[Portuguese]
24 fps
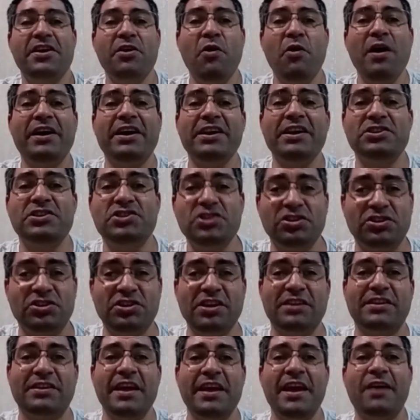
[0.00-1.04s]
Eu acredito
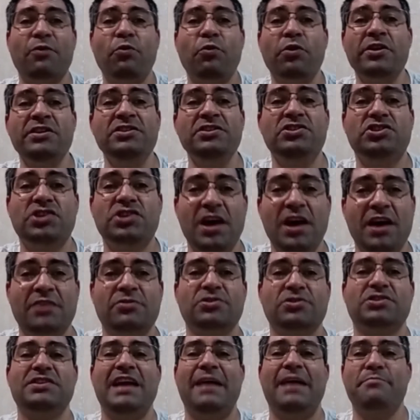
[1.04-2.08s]
que tenha
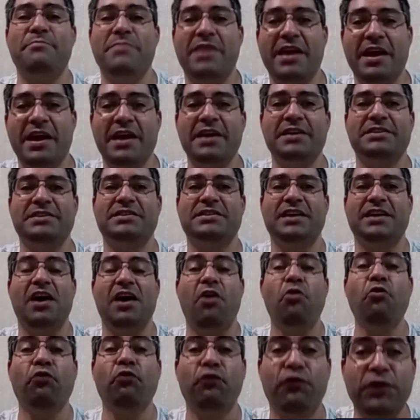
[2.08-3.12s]
corintianos na
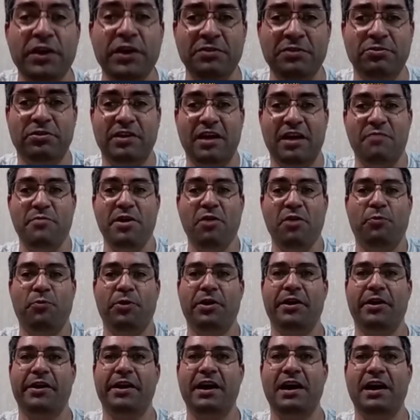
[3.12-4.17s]
mesa, ouvindo também o
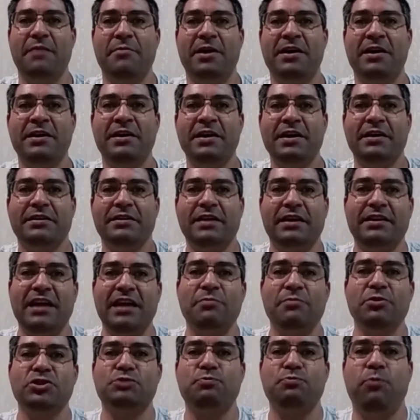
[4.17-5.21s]
programa da
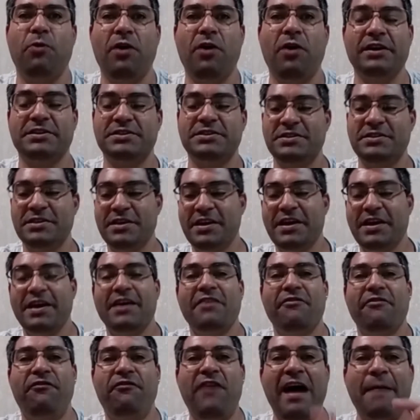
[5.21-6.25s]
W Sports
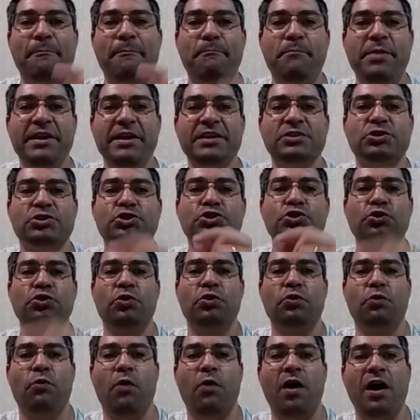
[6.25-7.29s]
Fabrício
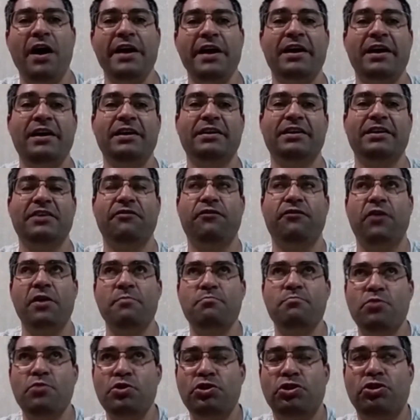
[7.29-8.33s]
Oia, que
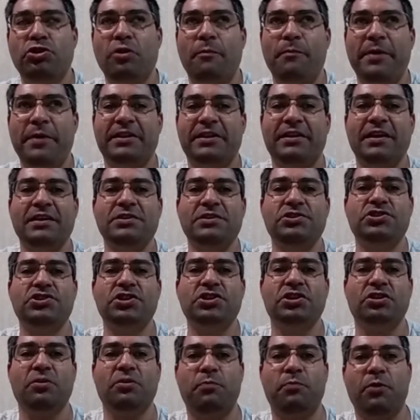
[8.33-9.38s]
foi muito
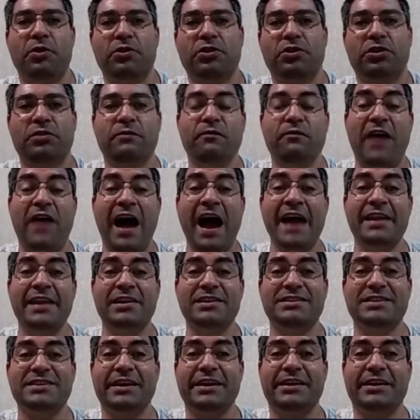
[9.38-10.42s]
pretendido por
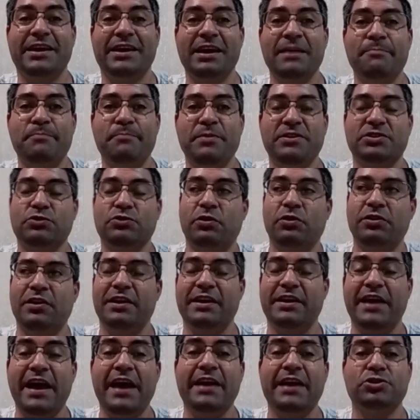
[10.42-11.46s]
várias equipes quando
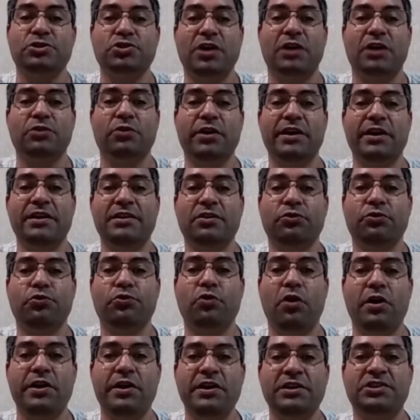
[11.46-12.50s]
ele era jogador ainda
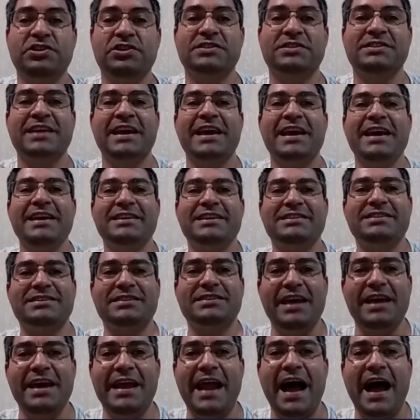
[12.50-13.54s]
do Corinthians,
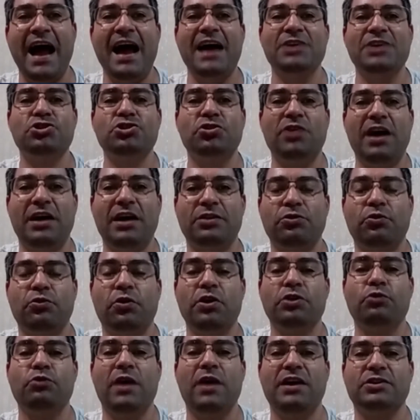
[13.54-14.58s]
será
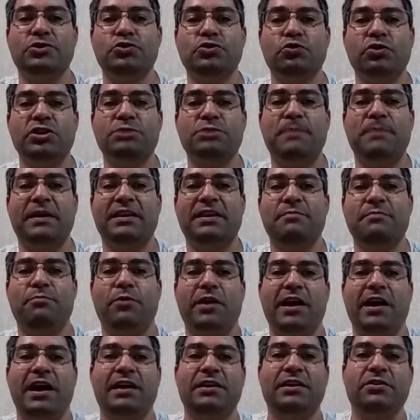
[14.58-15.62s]
jogador do Azures para a
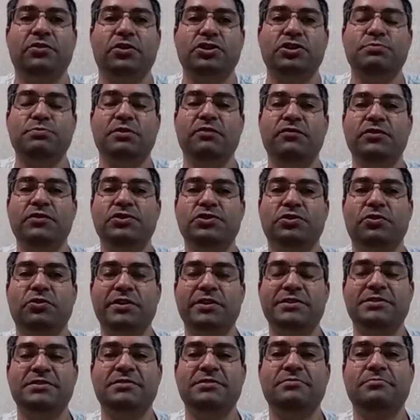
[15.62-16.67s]
temporada
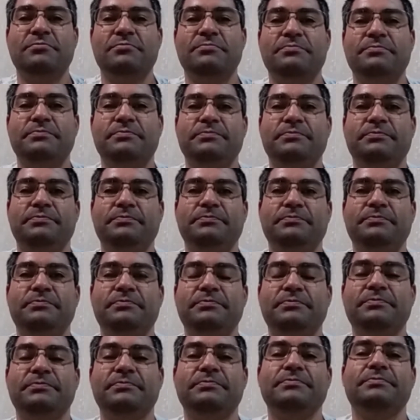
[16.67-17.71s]
2022.
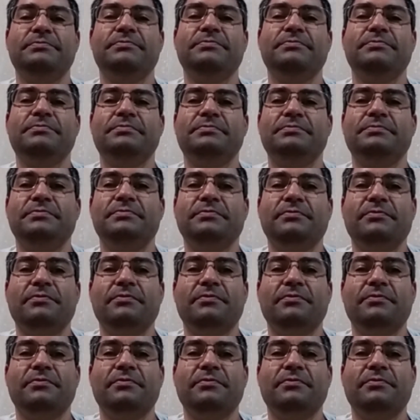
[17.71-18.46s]
Que é, que